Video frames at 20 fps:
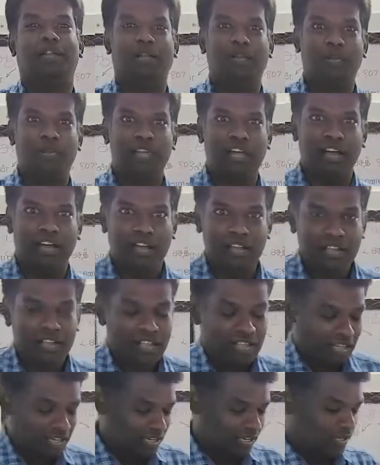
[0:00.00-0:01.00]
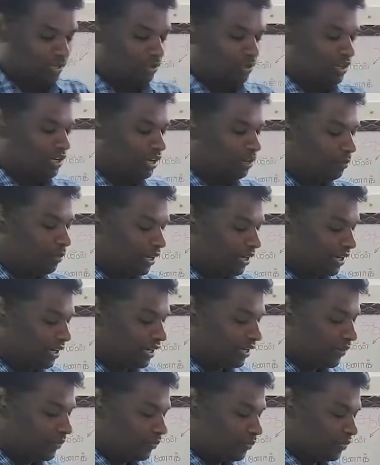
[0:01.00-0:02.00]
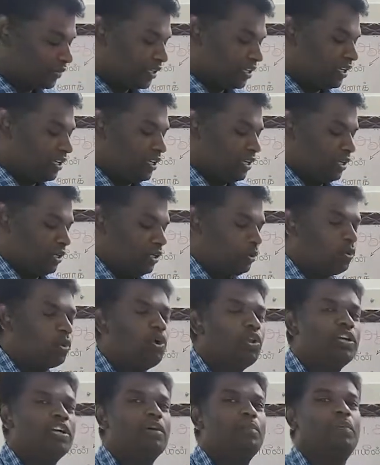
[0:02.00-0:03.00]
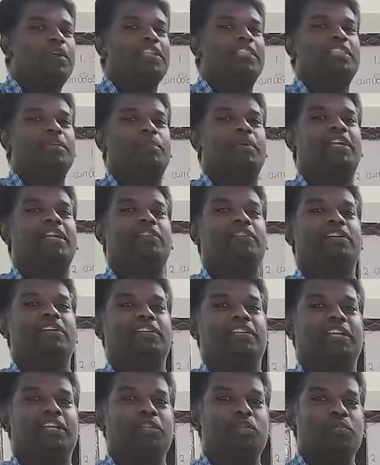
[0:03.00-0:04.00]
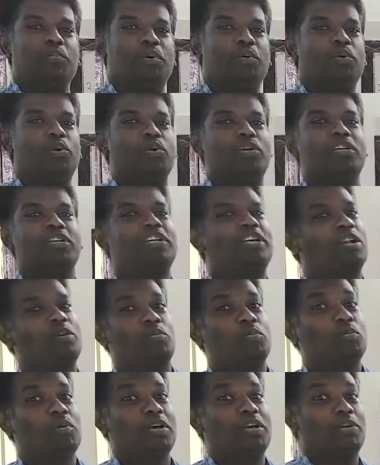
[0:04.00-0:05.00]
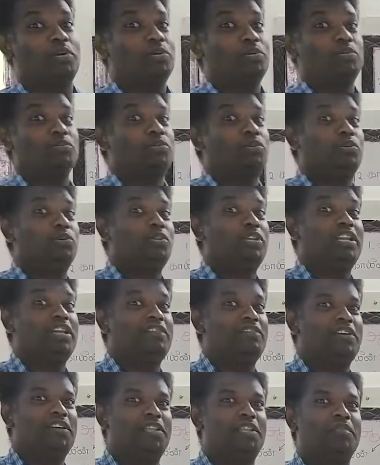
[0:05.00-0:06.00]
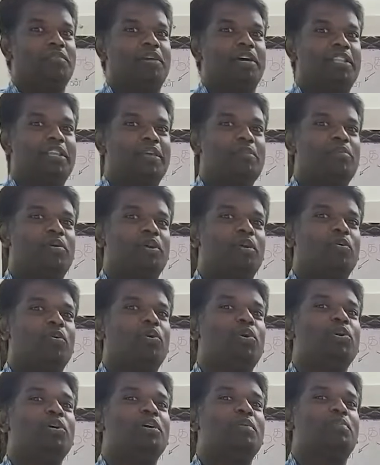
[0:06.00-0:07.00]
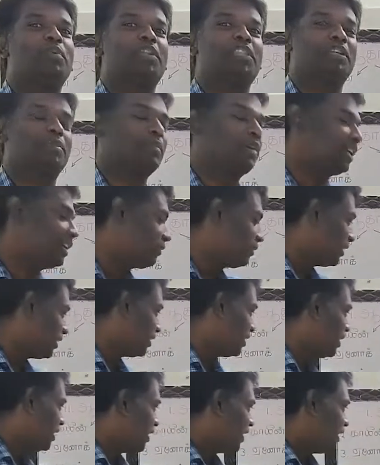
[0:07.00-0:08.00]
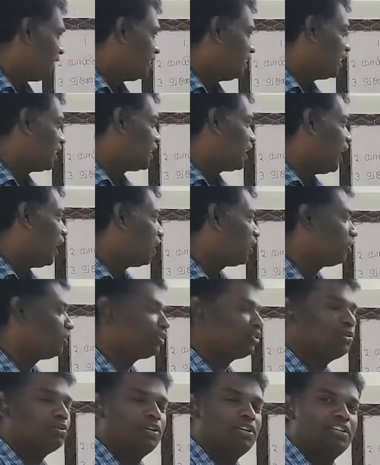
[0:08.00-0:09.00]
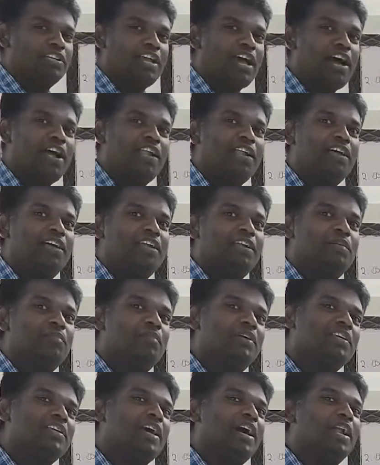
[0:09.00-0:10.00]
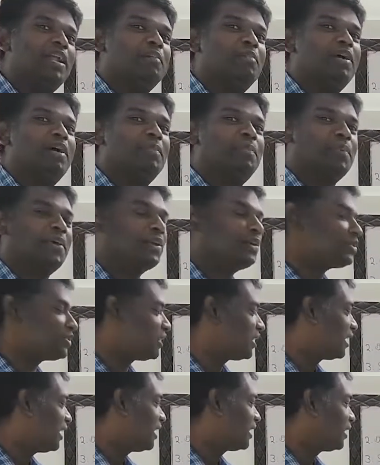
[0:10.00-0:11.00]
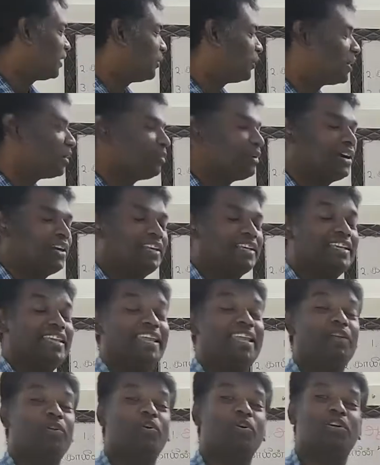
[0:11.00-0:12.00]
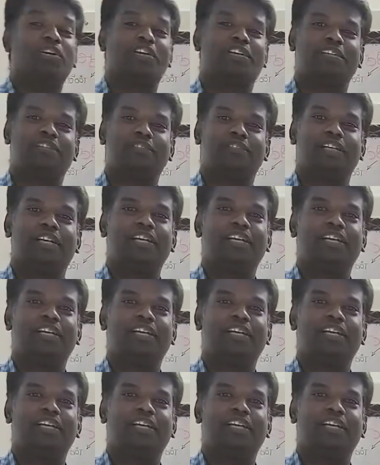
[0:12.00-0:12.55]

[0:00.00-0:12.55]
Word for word: அல்லையா அல்லையா பாருங்க ஒழுங்குபடுத்தப்பட்டவன் எதுவுமே ஒழுங்கும் கிரமமாக இருக்கணும்னு சொல்லுது இல்லையா வேதம் அதே போல் ஒழுங்குபடுத்தப்பட்டவன் இந்த யாரோத்து ஒரு ஞா ரொம்ப ஞானமாக பேர் வச்சிருக்காரு தன்னுடைய மகனுக்கு ஏனோக்குக்கு